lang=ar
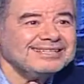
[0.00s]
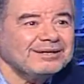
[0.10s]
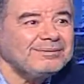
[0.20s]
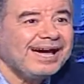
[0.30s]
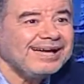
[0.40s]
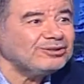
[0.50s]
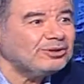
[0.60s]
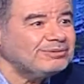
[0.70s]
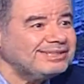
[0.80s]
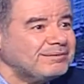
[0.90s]

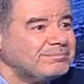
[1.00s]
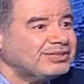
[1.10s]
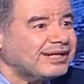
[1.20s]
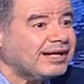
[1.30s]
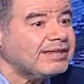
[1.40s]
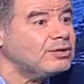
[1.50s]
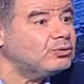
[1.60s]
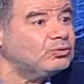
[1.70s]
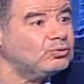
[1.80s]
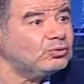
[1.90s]
ابعادهم يتم بالطريقه هذه
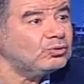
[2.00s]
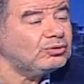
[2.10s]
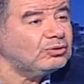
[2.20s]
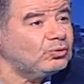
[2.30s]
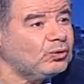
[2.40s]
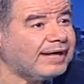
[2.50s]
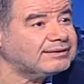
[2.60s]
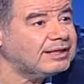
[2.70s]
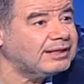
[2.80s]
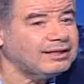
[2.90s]

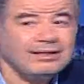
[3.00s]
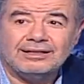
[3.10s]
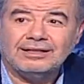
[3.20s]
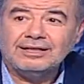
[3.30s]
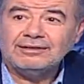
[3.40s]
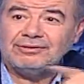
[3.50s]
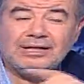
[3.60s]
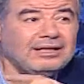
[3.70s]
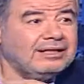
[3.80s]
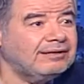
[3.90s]
وحتى في
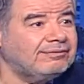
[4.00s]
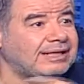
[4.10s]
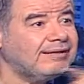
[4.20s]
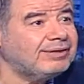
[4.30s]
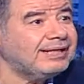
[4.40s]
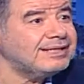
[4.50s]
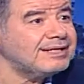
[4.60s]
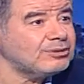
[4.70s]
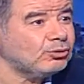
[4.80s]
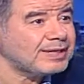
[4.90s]
ال في ال في
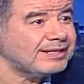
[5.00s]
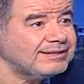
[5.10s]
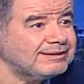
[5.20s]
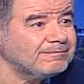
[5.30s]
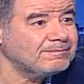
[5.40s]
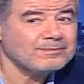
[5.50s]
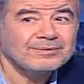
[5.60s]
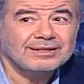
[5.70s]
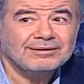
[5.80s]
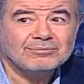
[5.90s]
الديناسي الحسينيه
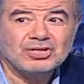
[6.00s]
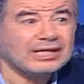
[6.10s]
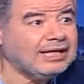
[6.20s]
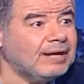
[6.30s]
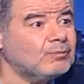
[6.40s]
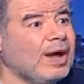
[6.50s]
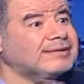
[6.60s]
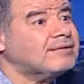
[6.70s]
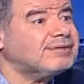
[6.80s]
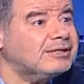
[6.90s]
بشكل عام
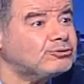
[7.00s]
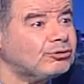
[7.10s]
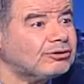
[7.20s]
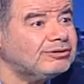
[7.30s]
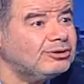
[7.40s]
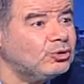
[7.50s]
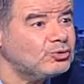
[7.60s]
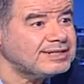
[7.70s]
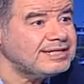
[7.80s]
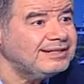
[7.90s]
وحتى ذاك لي تورك
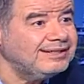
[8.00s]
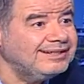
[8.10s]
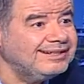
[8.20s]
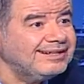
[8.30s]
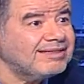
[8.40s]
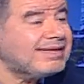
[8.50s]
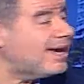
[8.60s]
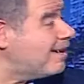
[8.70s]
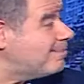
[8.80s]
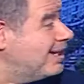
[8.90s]
اوسي آه،
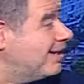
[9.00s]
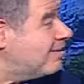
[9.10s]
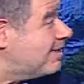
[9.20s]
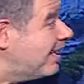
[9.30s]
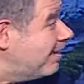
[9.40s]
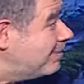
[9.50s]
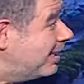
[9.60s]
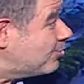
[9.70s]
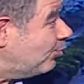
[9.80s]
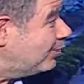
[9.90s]
الذهاب الذهاب الى
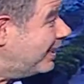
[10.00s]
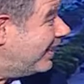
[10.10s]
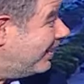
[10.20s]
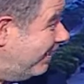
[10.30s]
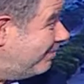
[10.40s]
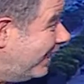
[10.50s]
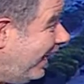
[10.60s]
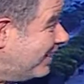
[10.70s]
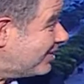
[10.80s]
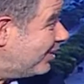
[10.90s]
السعوديه الذهاب الى الحج